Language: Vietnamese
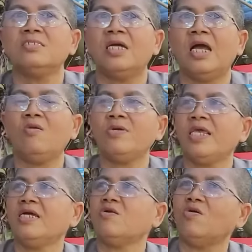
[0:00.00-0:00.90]
áo
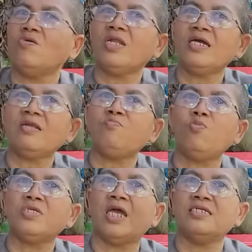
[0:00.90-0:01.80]
đen rồi nón lá gách bung
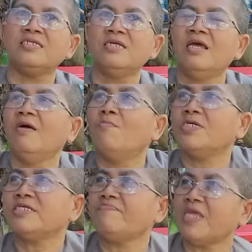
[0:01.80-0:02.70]
dành mà
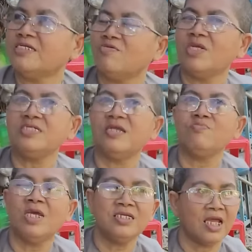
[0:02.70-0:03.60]
chắc tay sao đít gì ông
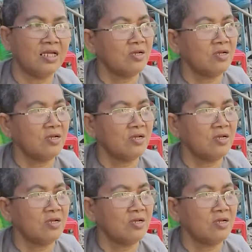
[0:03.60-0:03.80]
đi nè